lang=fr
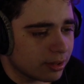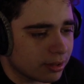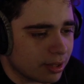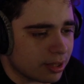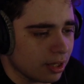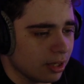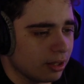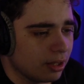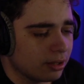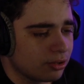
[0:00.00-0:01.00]
Si c'est
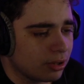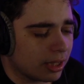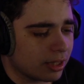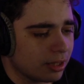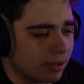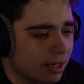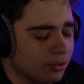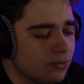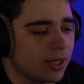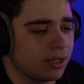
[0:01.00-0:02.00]
euh, du lacrime à la
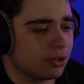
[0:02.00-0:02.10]
nouvelle,